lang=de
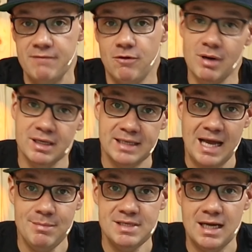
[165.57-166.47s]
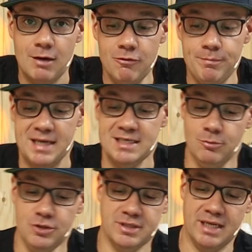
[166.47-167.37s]
Wo man ein klein bisschen aufpassen
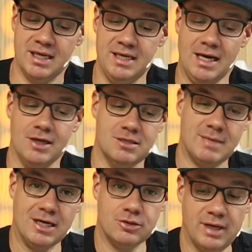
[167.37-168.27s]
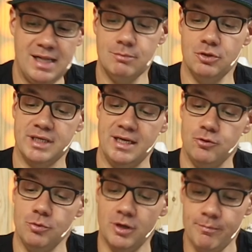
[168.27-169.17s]
muss, und dann gehe ich auch zum aktuellen Modell
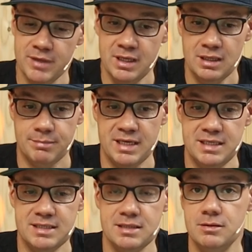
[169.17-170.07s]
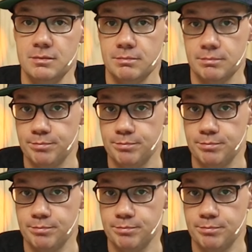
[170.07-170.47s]
über, bei diesen